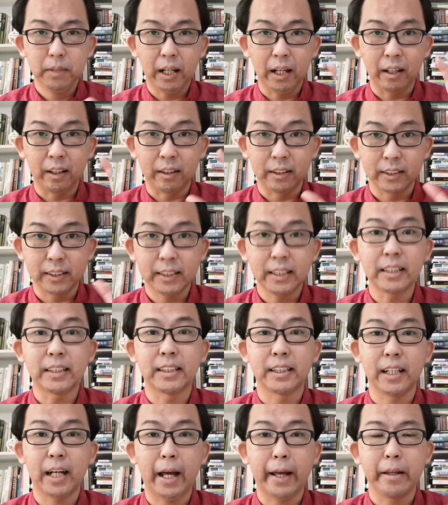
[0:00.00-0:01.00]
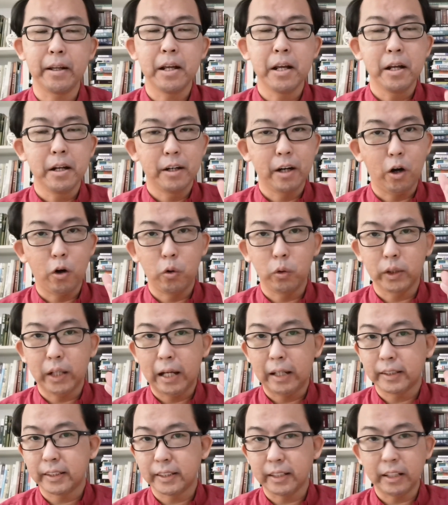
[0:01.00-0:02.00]
呃，兴起来，然后
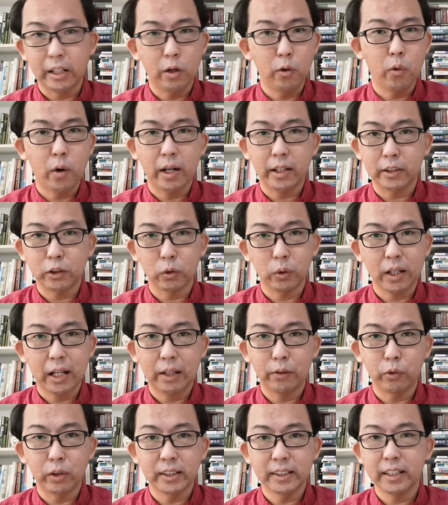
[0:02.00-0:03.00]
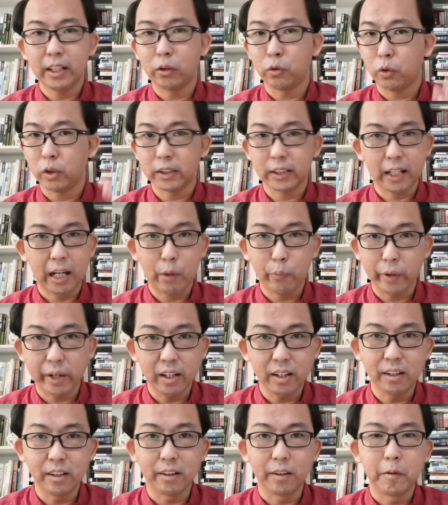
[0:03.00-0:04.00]
他行耶和华眼中看为正或者看为
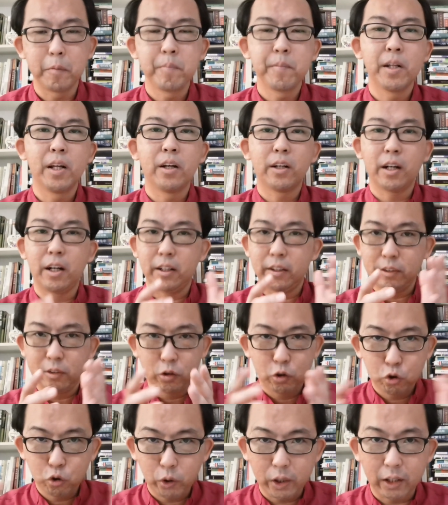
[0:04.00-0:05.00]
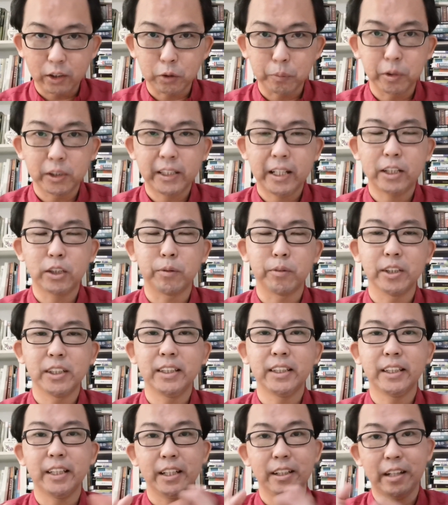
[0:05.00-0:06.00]
恶，呃，做了什么些什么
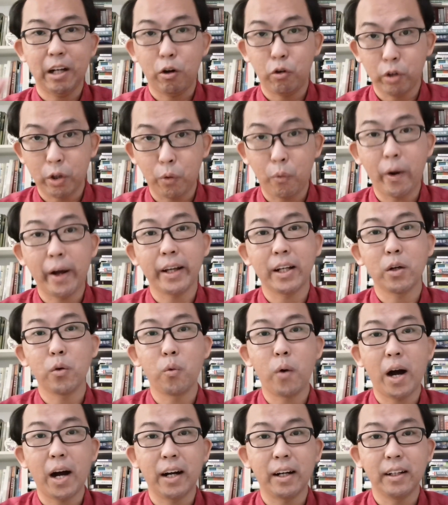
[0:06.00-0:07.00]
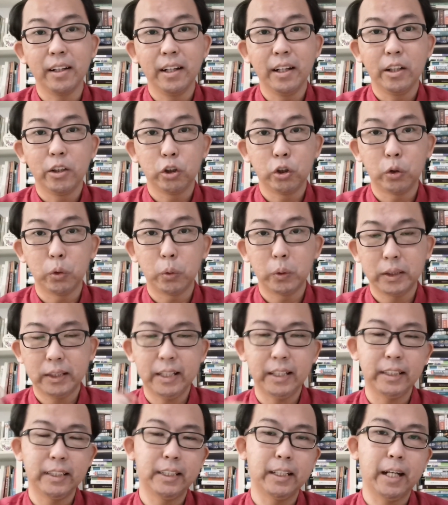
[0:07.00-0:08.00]
事情，然后另外一个王就
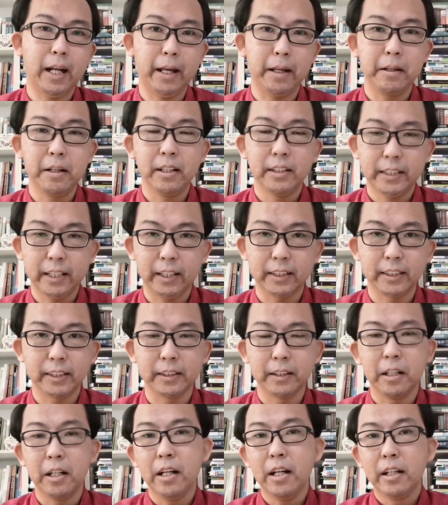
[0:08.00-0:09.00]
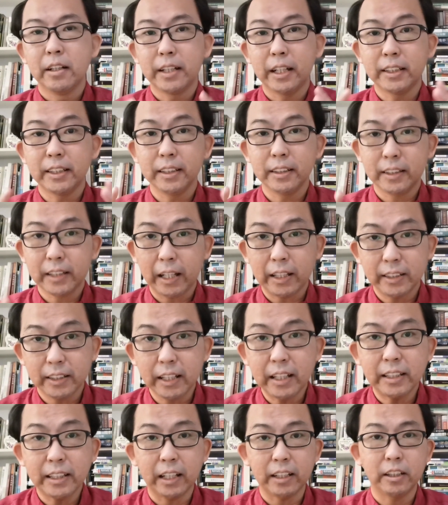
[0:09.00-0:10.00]
兴起来这样子。但是在
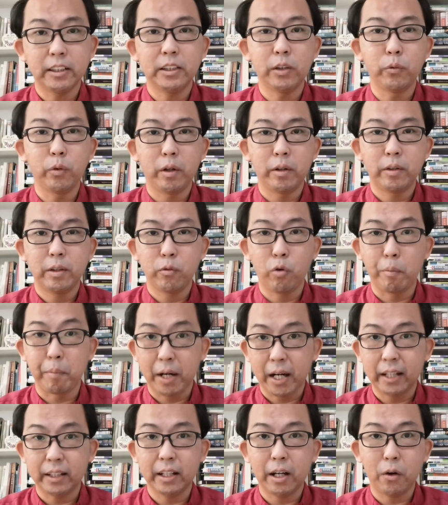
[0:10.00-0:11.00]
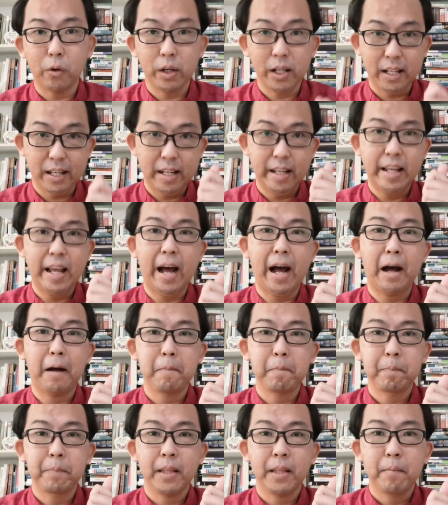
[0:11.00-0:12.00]
这一章的经文，我们看到以利亚
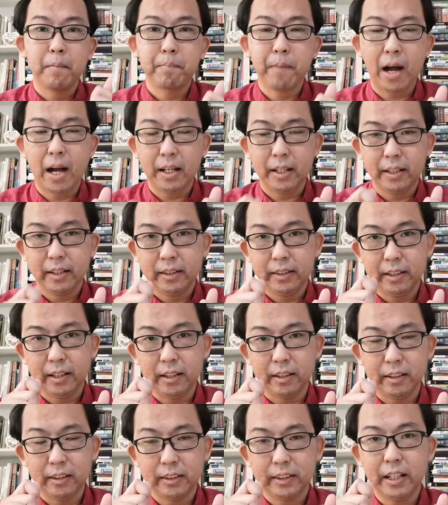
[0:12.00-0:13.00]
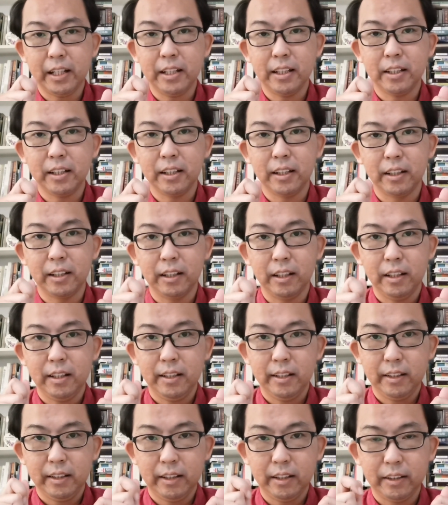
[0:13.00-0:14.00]
把呃这一个
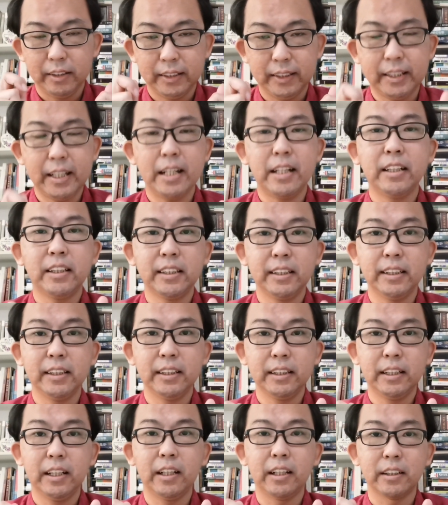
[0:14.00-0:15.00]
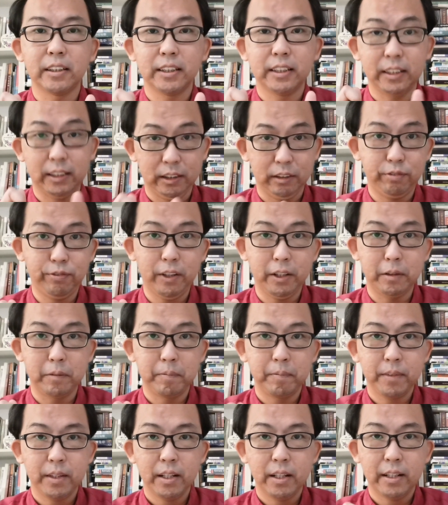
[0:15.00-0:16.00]
呃先知的职分，
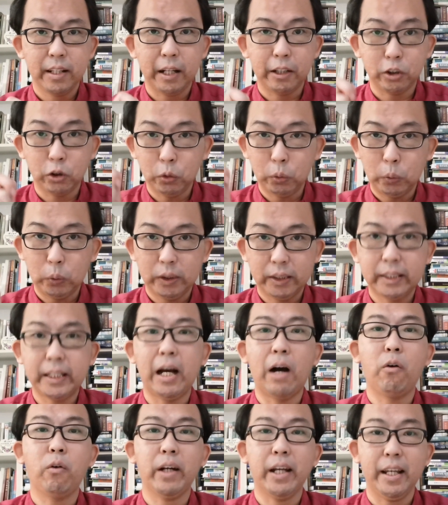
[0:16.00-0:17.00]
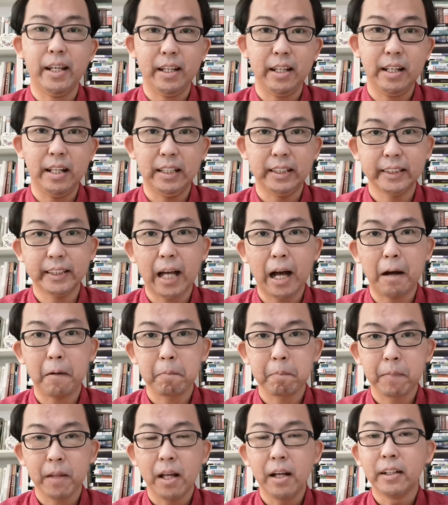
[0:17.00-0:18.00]
那就交给伊丽莎，
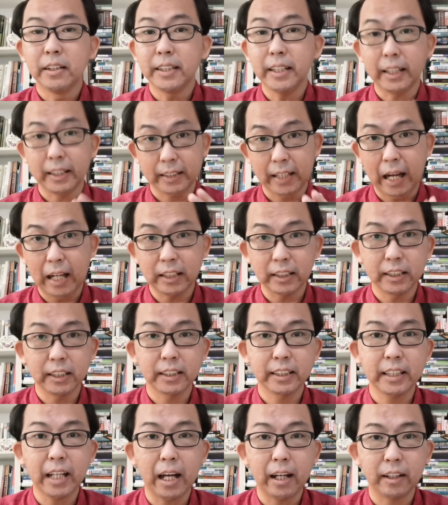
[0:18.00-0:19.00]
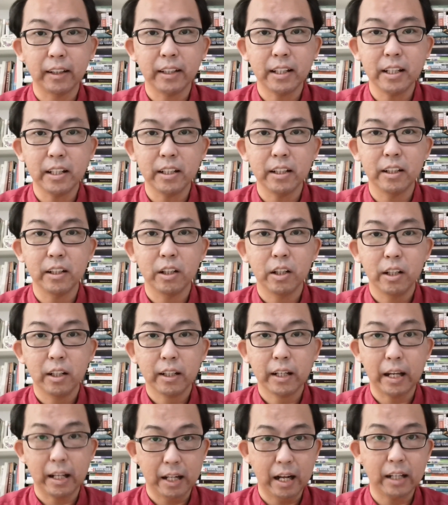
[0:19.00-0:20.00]
这也是按照上帝
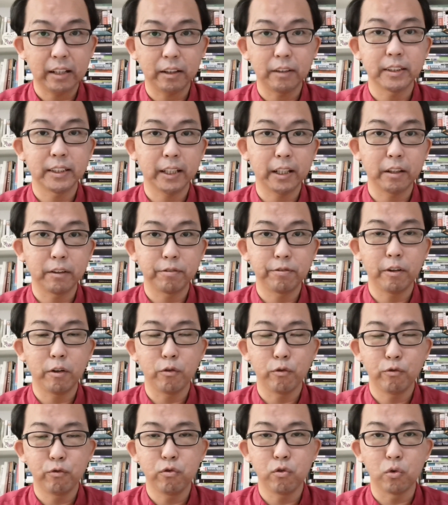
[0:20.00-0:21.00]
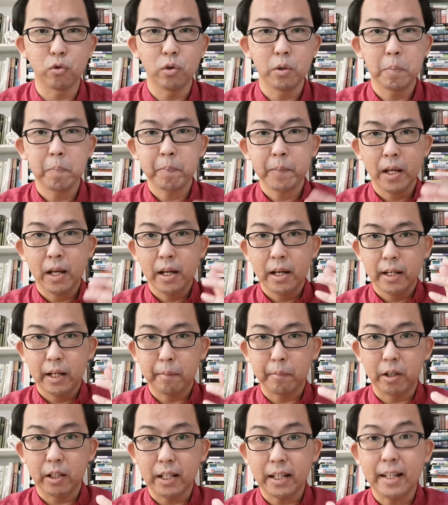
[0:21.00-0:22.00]
给他的这个吩咐。
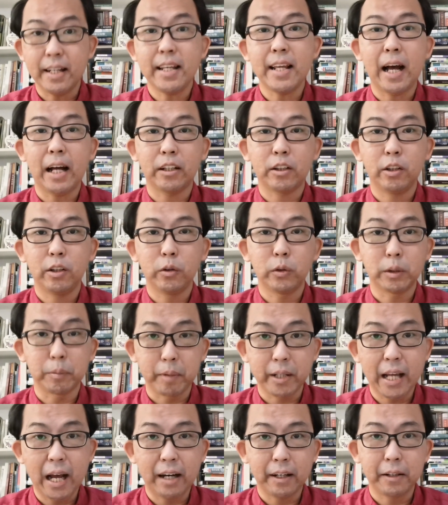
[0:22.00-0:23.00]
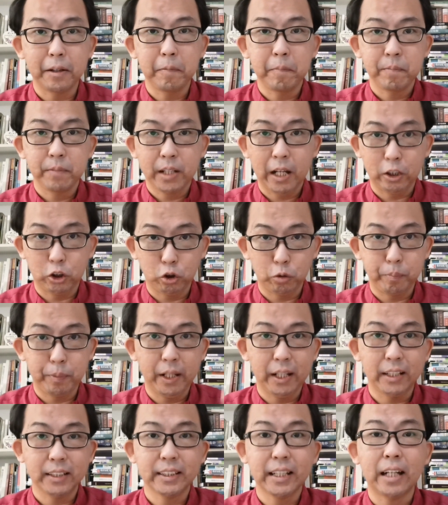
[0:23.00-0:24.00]
那么以利亚又怎么样呢？他就
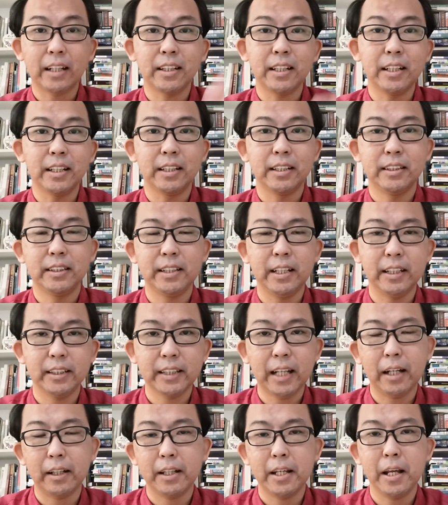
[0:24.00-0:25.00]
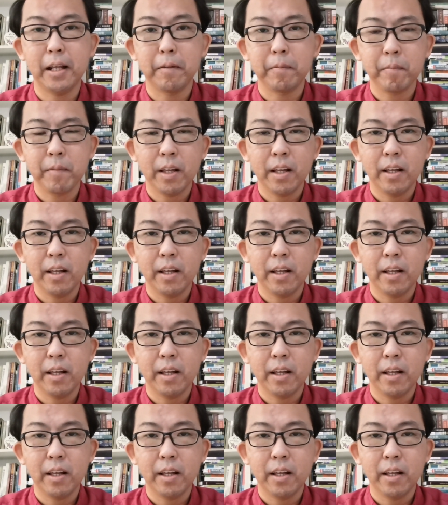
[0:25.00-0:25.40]
被上帝接上天。